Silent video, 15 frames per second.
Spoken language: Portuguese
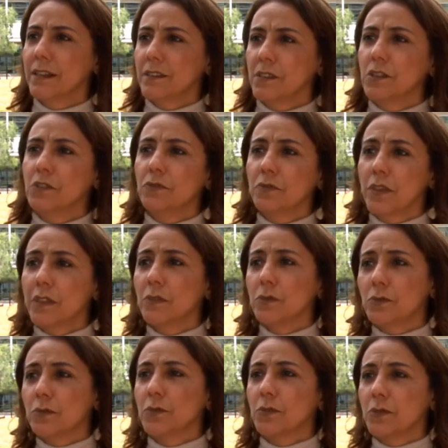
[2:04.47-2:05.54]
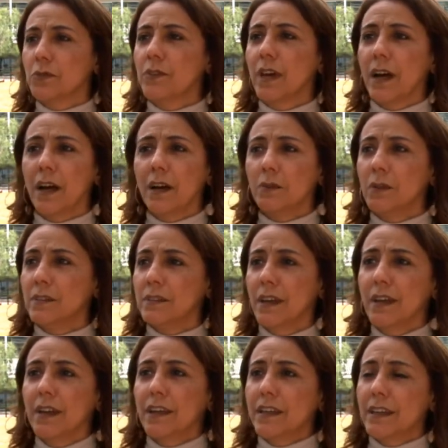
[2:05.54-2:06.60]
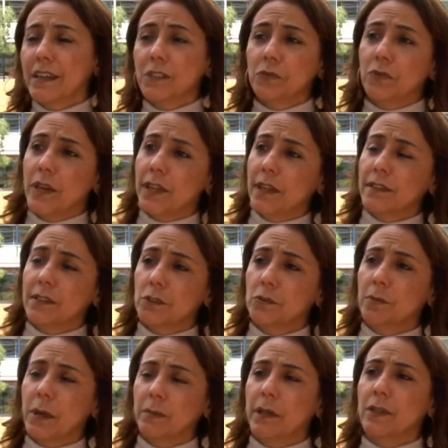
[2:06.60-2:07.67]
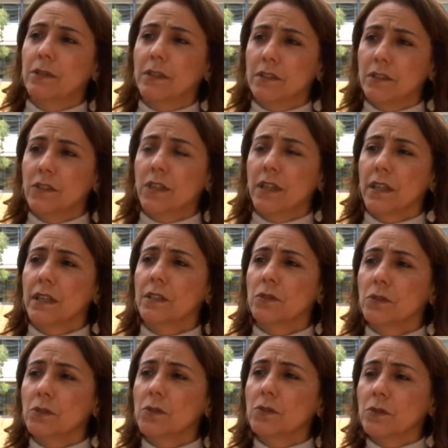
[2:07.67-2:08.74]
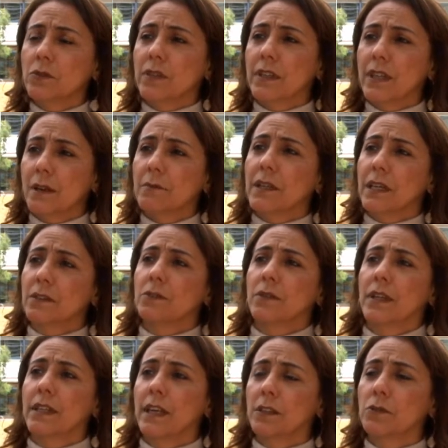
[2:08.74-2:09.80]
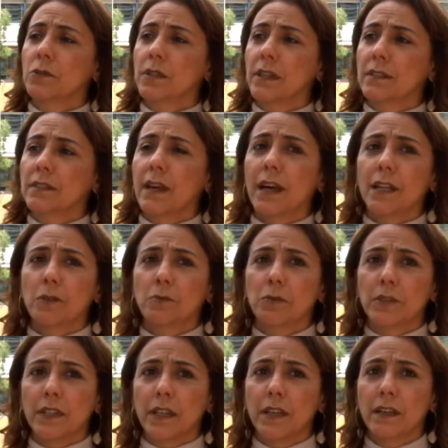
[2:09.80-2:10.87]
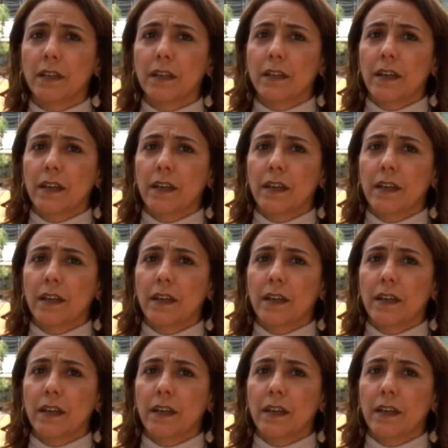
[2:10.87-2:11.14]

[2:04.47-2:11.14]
A gente vê o os cursos da águas e a diferença do papel desse engenheiro do saneamento, né, que atua nessa área, porque